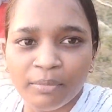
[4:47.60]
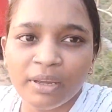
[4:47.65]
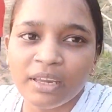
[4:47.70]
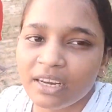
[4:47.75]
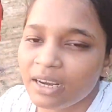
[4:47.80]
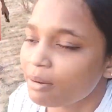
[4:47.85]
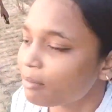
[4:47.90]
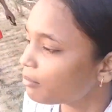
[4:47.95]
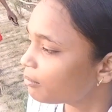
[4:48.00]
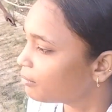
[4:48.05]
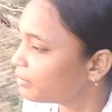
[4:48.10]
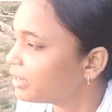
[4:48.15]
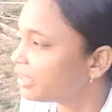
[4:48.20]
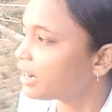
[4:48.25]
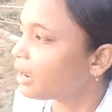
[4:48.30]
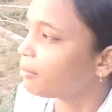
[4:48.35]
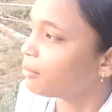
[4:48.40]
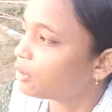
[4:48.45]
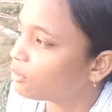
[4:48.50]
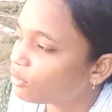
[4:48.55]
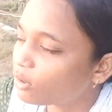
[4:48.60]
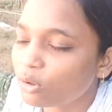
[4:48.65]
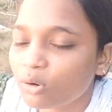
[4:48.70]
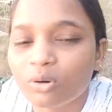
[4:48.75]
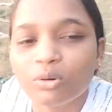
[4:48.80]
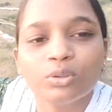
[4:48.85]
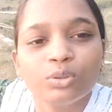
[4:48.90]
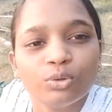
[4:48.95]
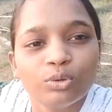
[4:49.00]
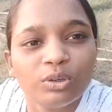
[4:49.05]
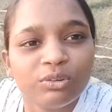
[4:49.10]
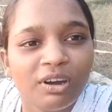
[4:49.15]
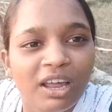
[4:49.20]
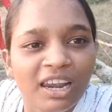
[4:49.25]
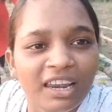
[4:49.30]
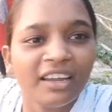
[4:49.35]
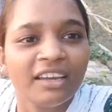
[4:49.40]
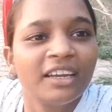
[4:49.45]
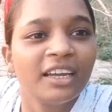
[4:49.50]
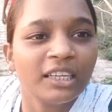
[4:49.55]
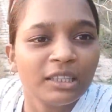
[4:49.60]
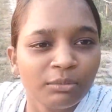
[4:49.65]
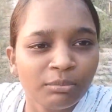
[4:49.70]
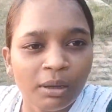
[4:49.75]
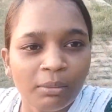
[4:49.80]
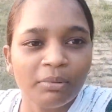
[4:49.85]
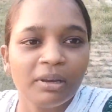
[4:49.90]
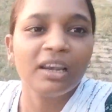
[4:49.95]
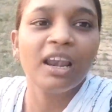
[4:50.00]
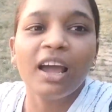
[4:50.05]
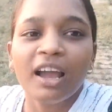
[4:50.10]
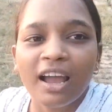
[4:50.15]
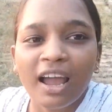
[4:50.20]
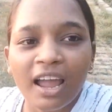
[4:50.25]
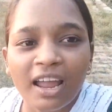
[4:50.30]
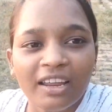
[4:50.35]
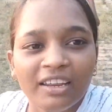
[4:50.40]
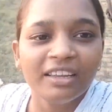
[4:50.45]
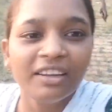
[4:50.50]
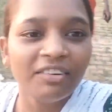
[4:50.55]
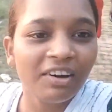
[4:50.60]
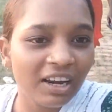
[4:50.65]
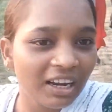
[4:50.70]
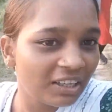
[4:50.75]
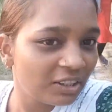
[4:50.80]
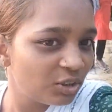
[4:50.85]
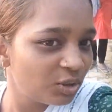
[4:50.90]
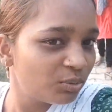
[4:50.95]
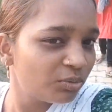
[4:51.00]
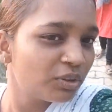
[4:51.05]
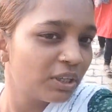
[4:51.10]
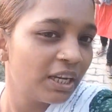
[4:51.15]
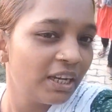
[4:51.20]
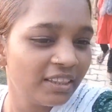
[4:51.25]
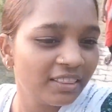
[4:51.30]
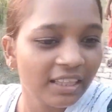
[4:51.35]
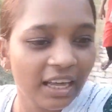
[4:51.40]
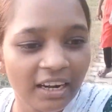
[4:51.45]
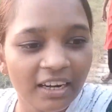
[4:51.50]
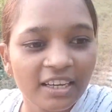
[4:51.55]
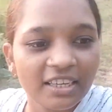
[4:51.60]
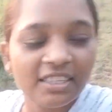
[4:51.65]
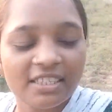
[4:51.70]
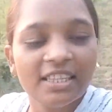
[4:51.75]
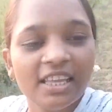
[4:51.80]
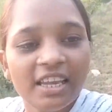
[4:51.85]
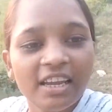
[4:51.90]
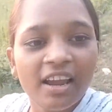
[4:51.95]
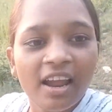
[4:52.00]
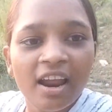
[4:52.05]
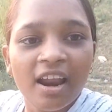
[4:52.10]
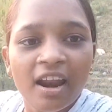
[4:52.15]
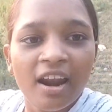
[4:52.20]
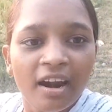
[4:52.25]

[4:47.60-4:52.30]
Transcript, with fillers: मेरा मेरा भी वो दूर वाले खेत में अभी लगा है ये वाला जो खेत था नज़दीक